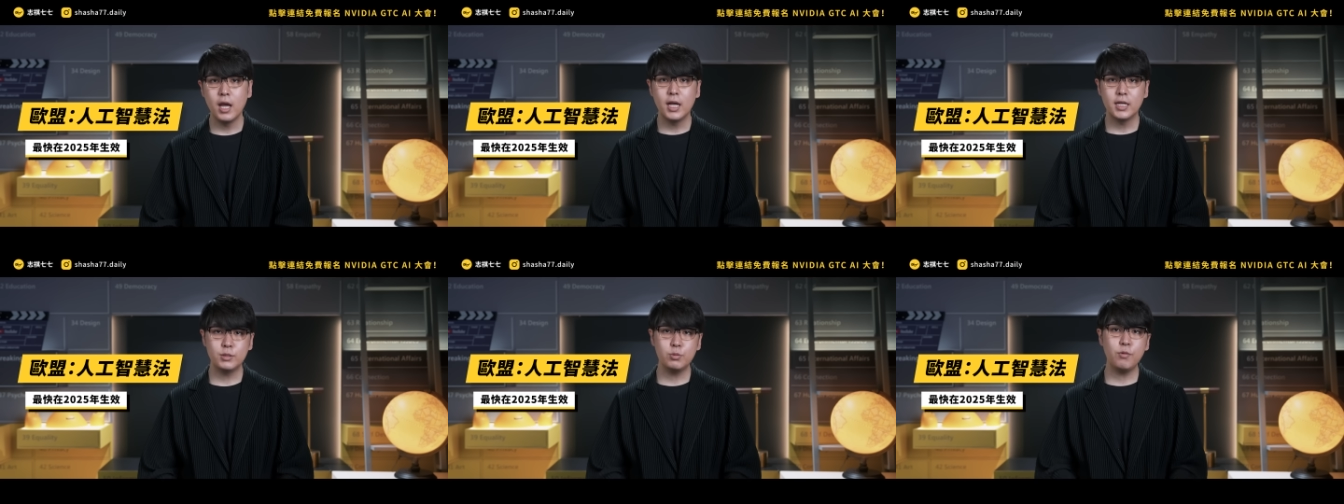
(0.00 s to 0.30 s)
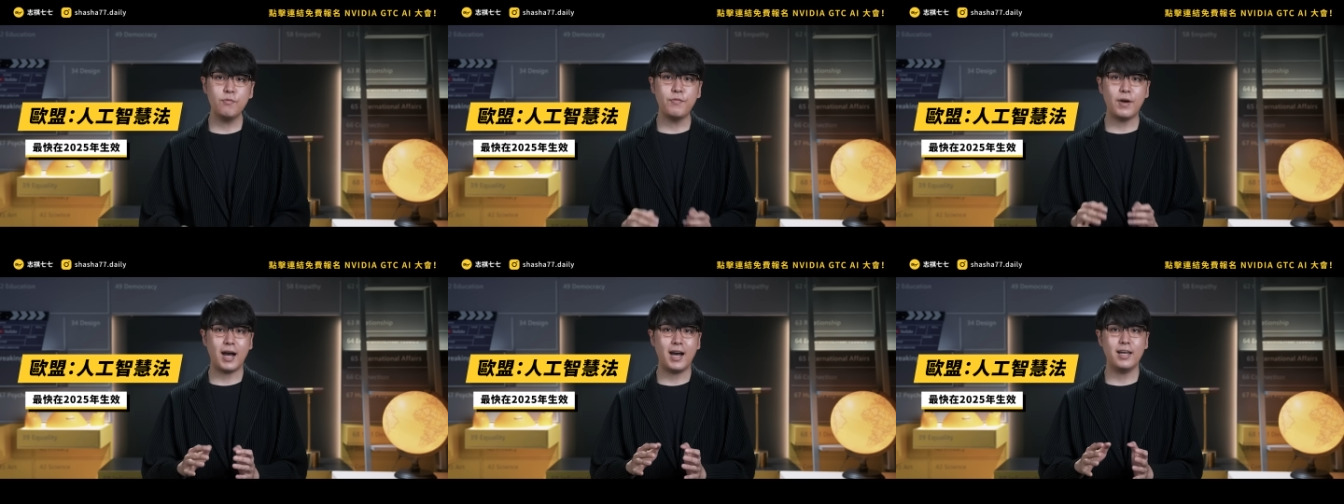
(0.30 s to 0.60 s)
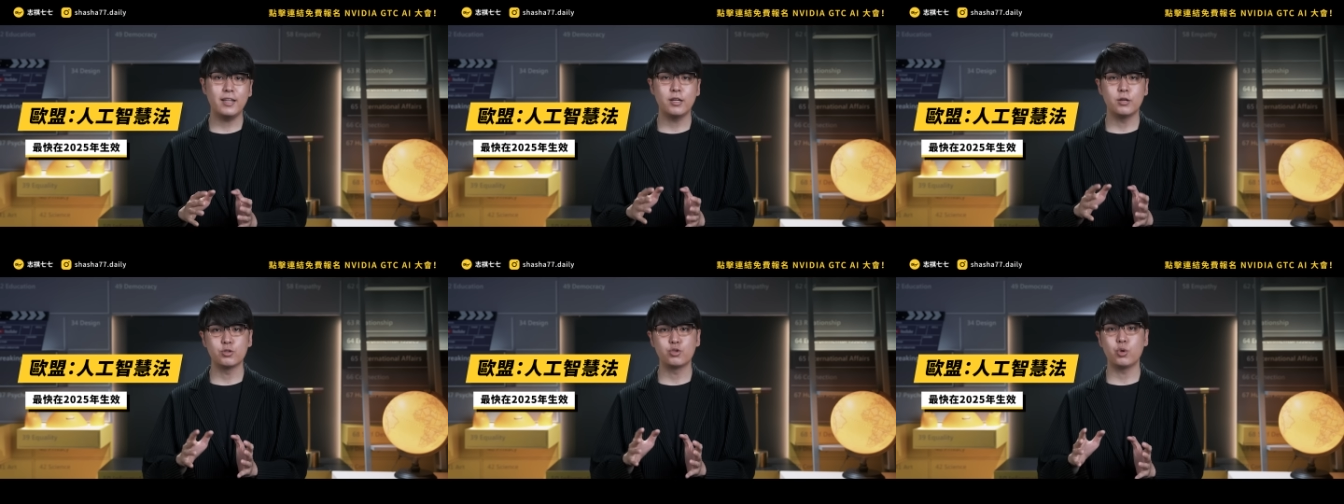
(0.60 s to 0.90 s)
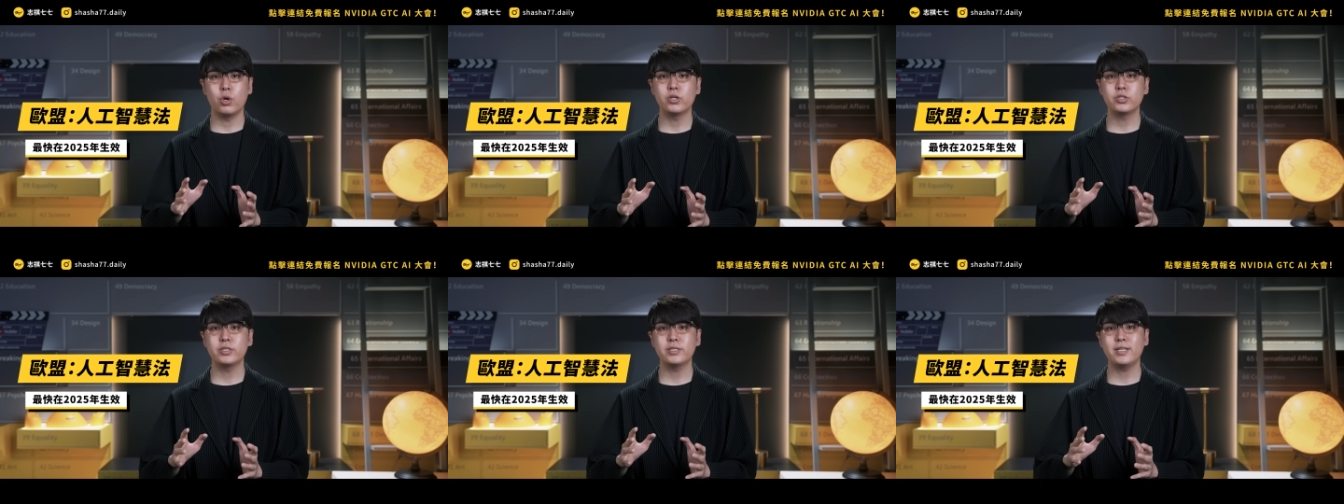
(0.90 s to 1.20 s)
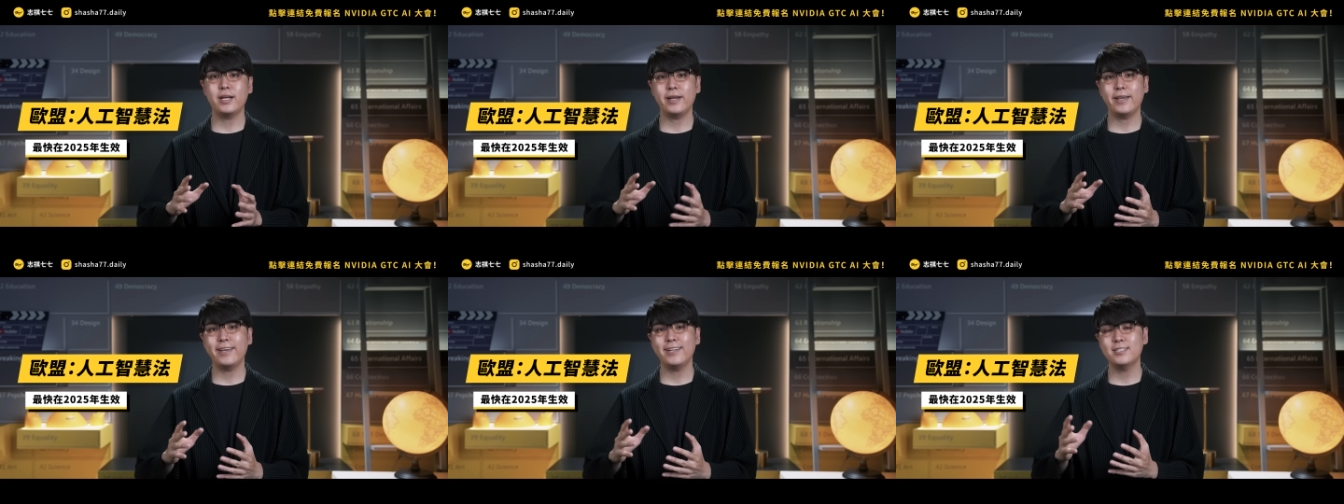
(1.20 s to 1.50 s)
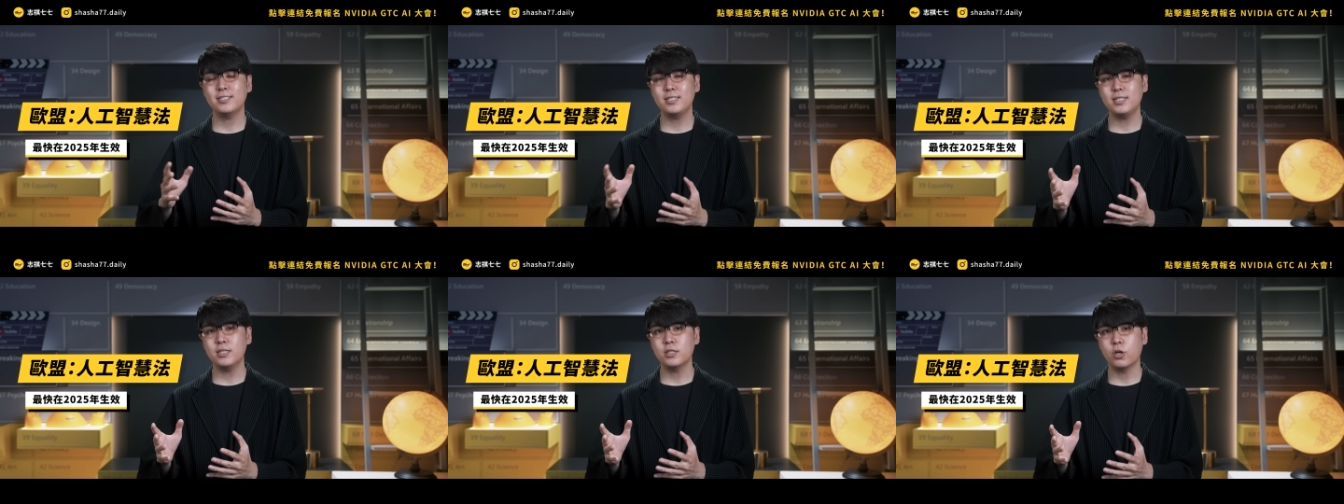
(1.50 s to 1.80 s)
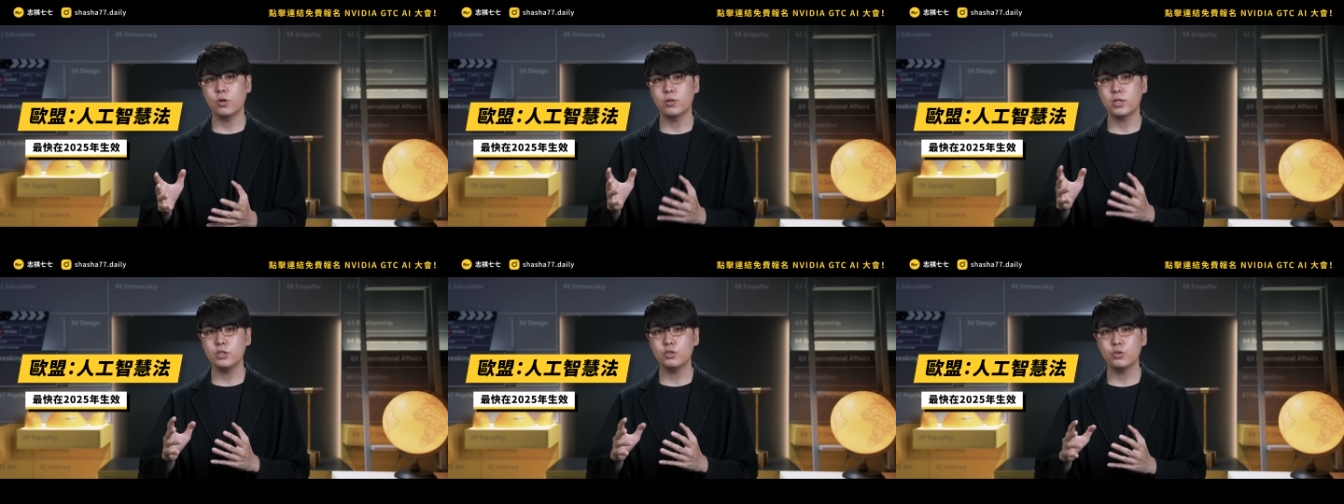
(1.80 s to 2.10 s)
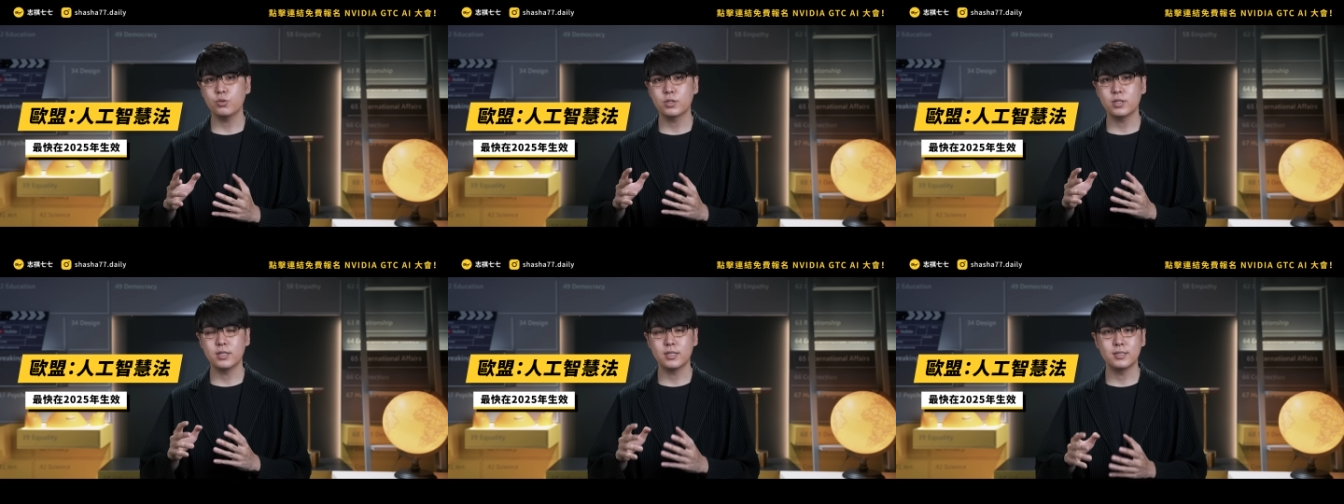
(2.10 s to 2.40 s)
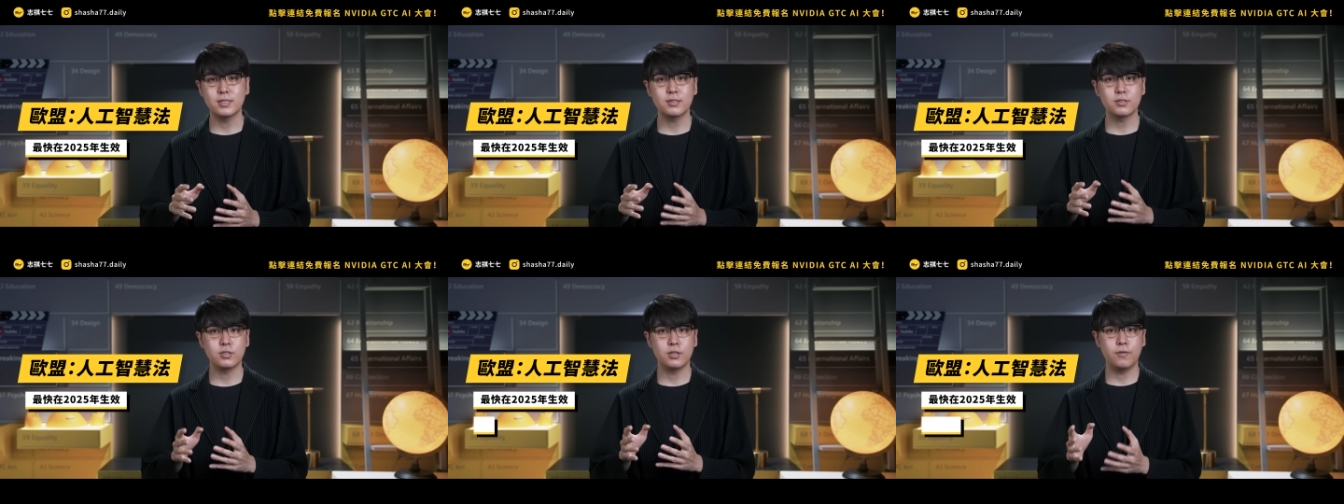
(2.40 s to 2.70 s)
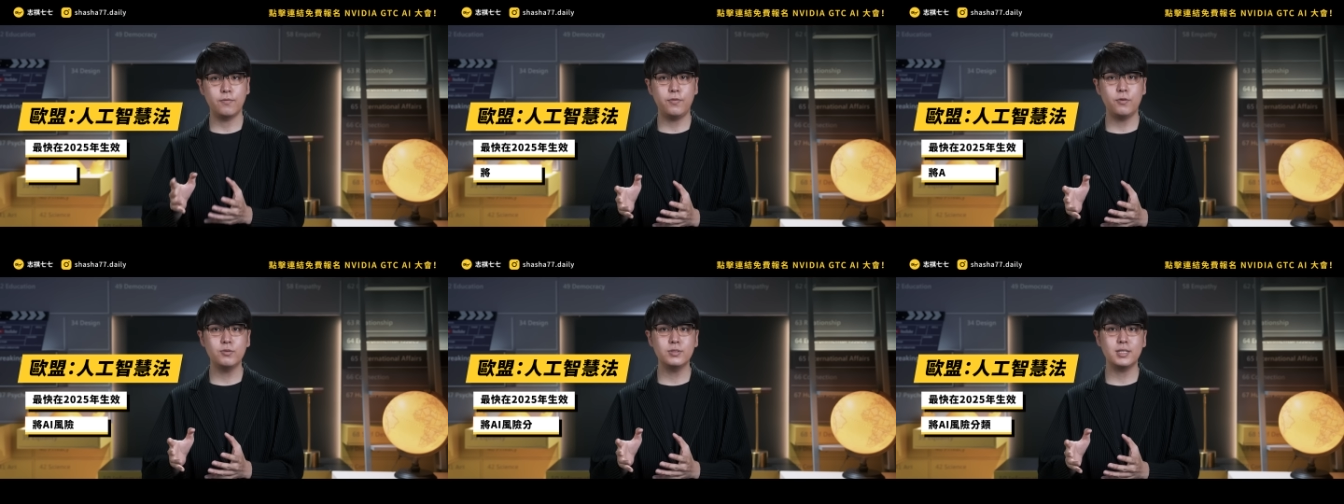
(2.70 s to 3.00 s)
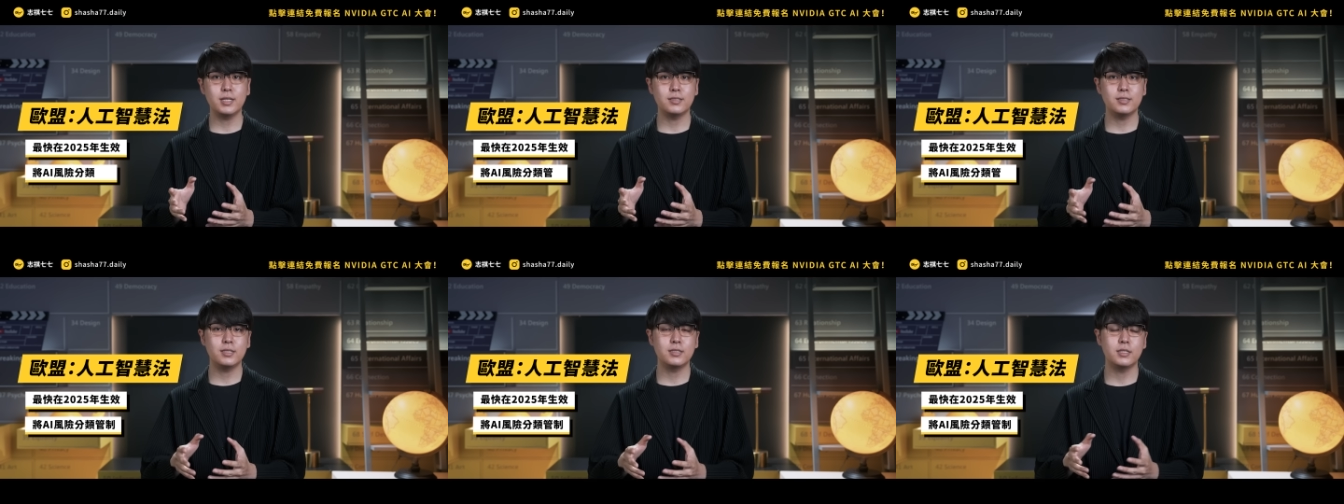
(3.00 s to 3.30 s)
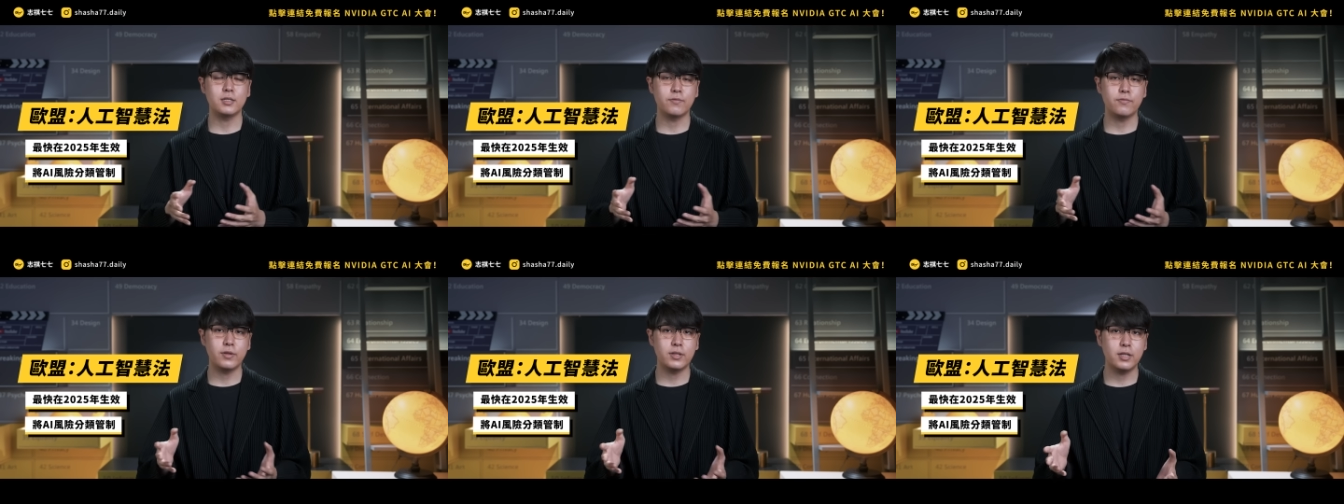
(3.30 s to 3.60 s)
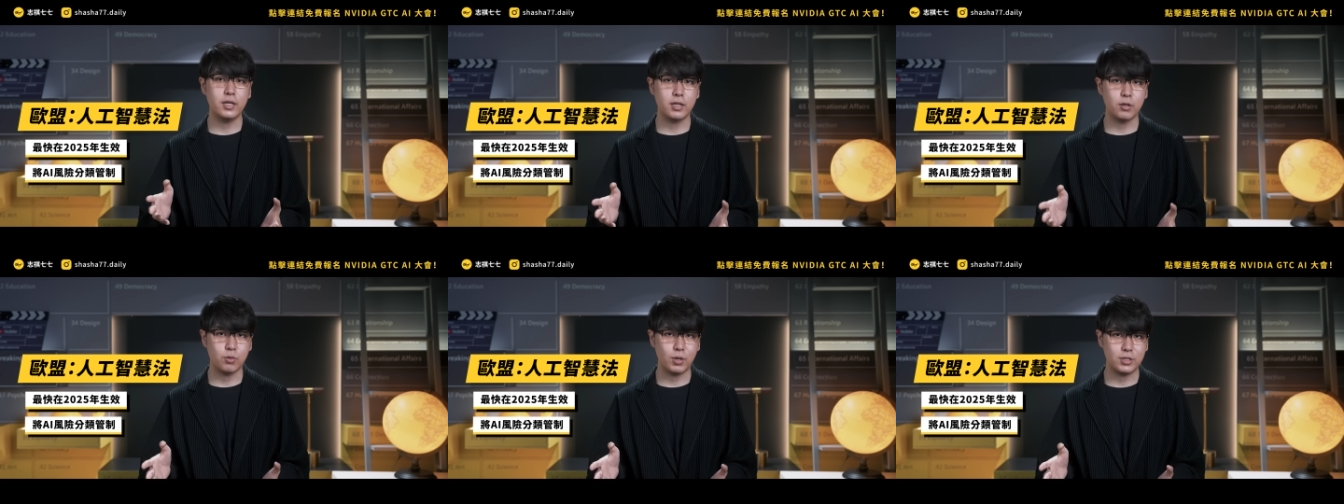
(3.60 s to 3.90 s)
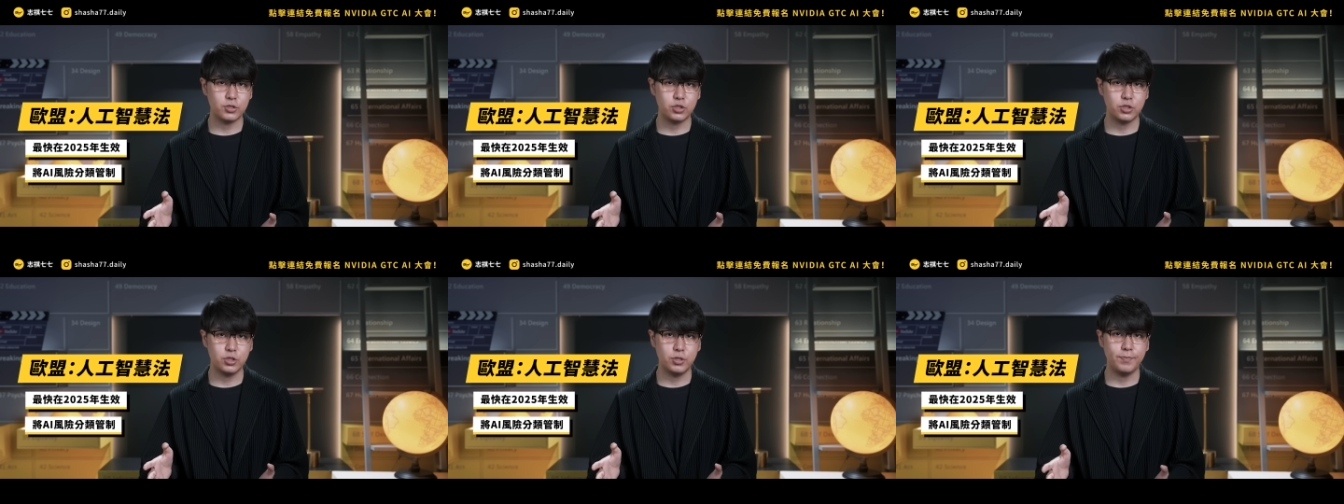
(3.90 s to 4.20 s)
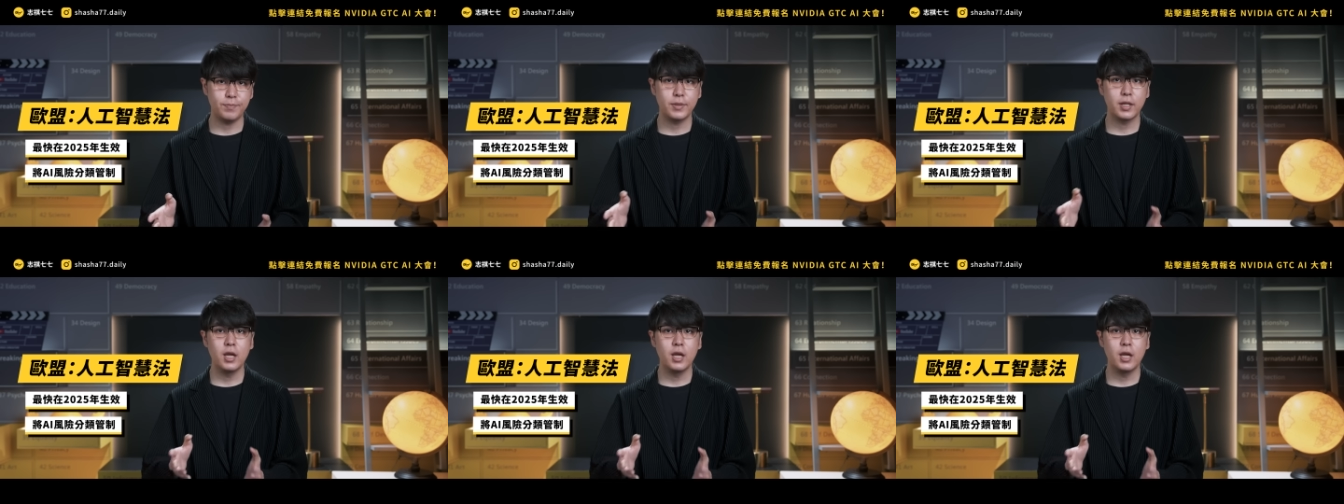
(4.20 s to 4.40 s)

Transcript: 这部法案呢，主要是将 AI 的系统依据可能造成的风险进行分类的管制，